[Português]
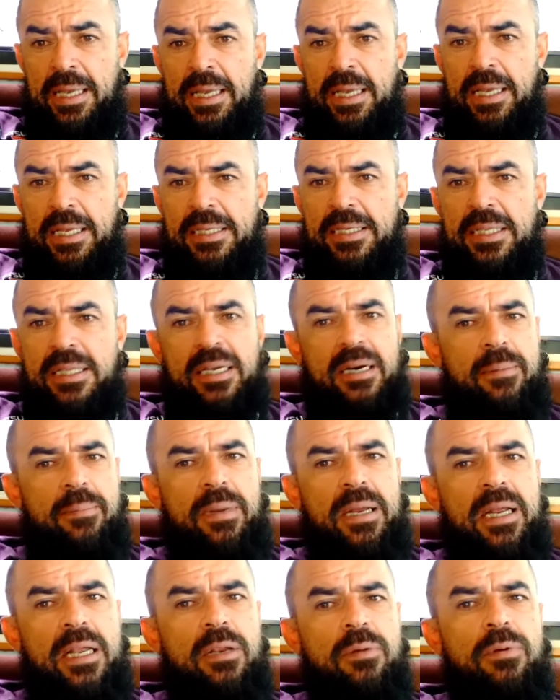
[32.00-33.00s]
Esse
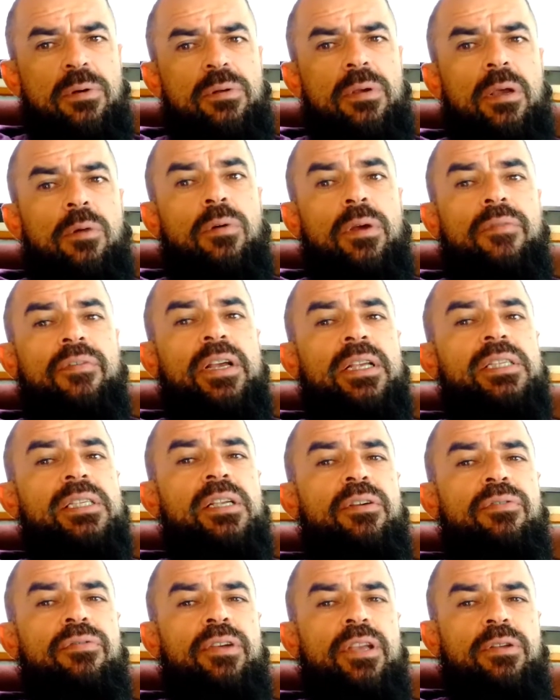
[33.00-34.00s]
trabalho é o que vai
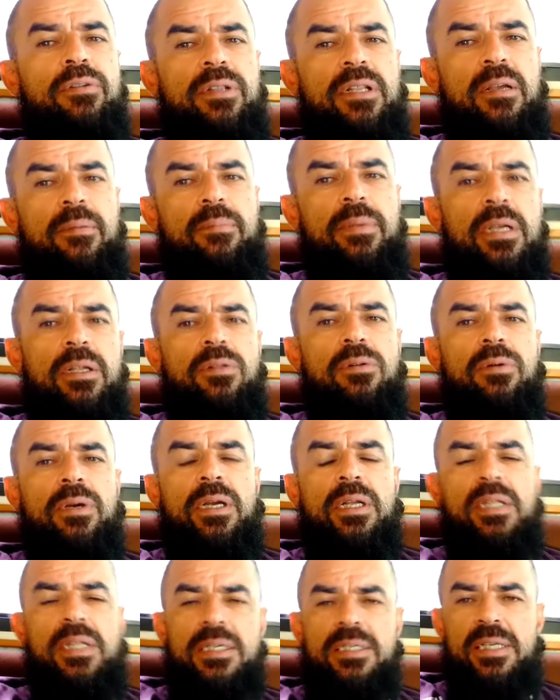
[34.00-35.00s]
ser feito também
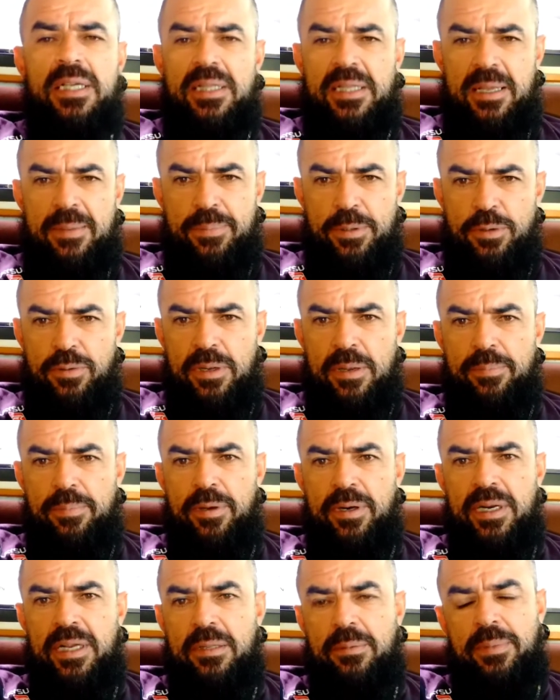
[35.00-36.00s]
durante as etapas do
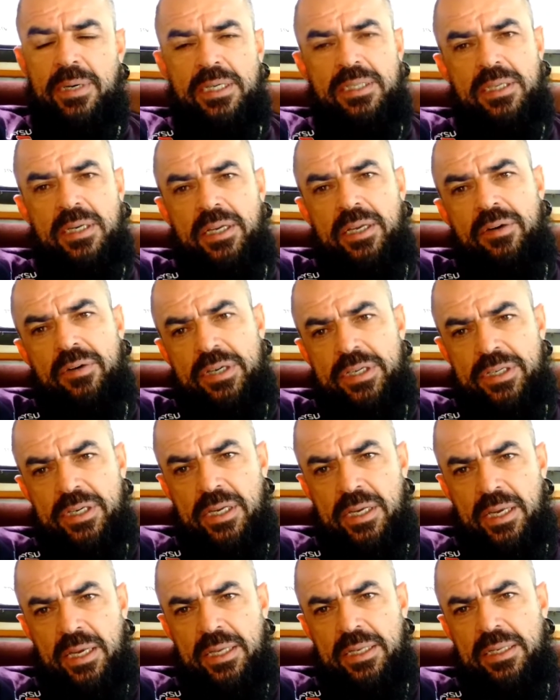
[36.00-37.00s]
Campeonato Brasileiro, acho
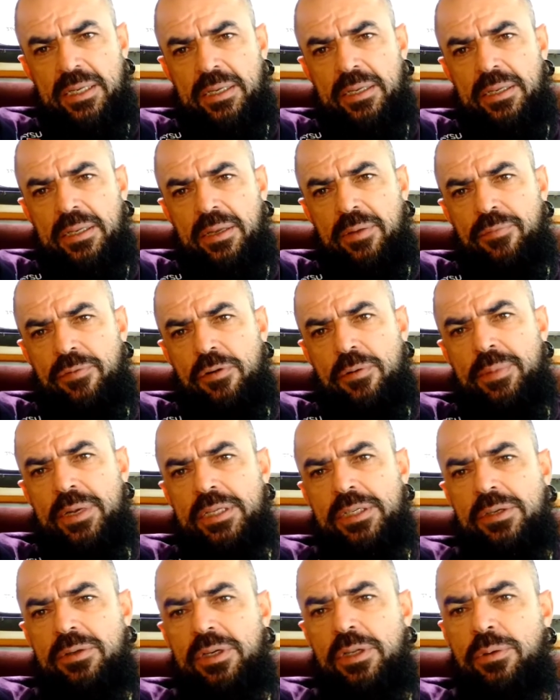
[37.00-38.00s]
que é de, de
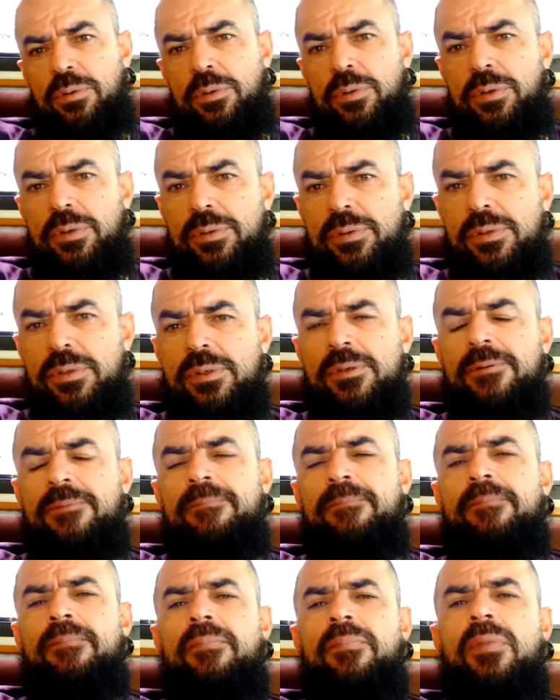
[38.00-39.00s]
informação de todos.
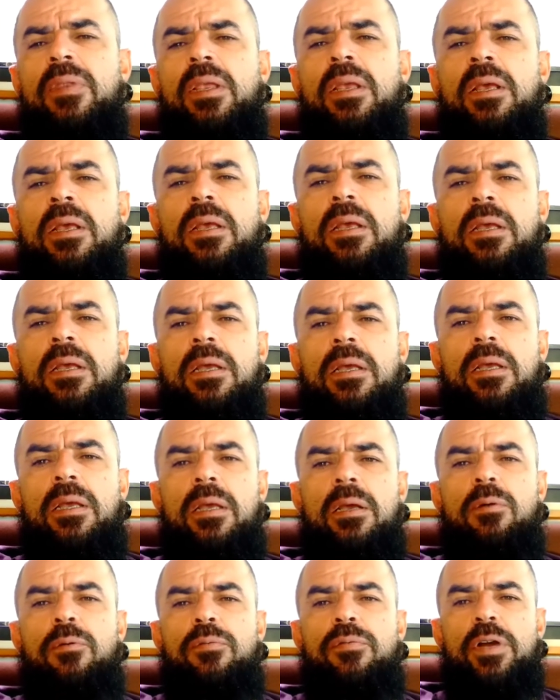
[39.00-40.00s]

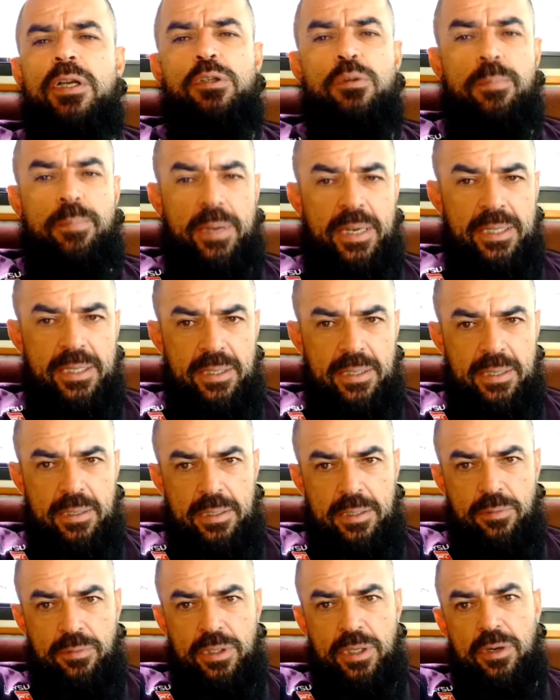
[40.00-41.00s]
Eu faço parte
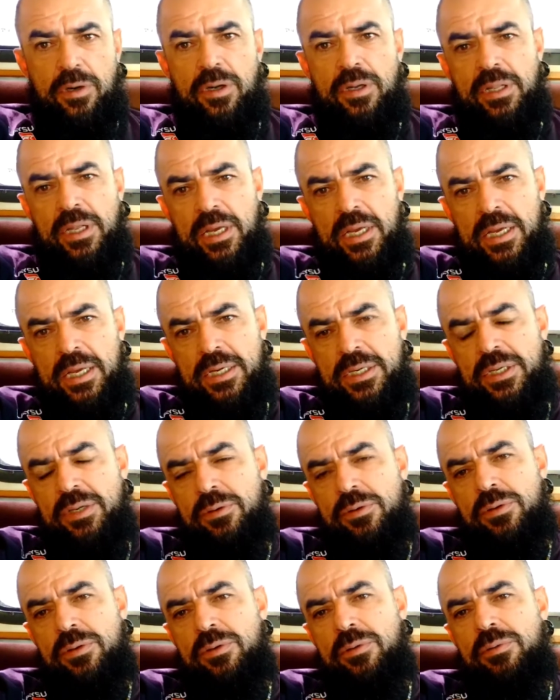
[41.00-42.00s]
da, do Team Nordeste,
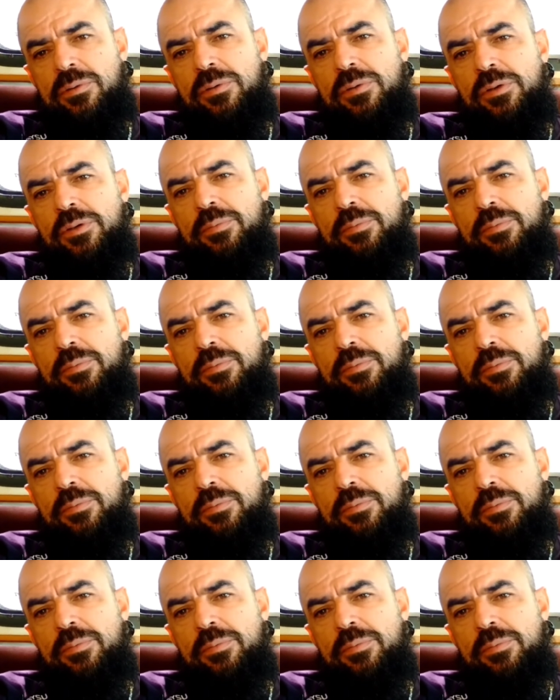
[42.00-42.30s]
eu sou um dos